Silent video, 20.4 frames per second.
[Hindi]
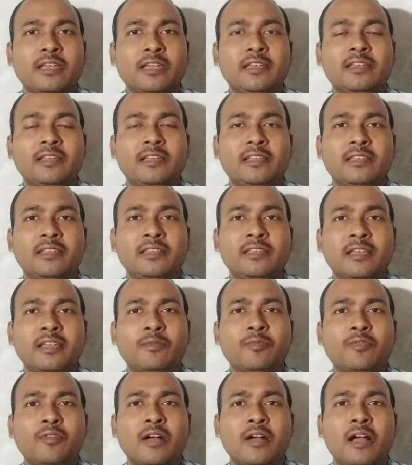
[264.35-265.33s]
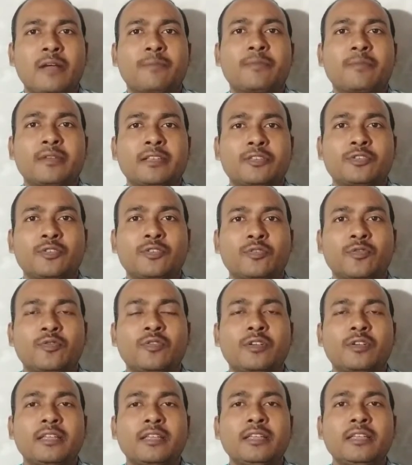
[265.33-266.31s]
के लिए दी है वो आपकी
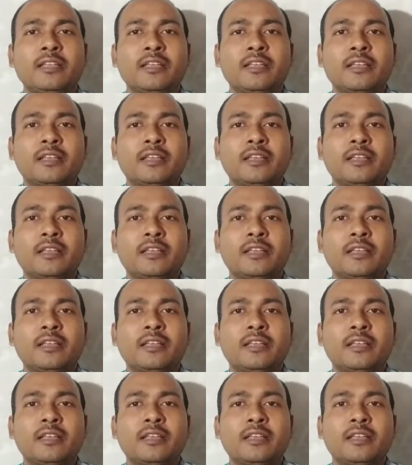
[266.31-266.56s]
सिक्योरिटी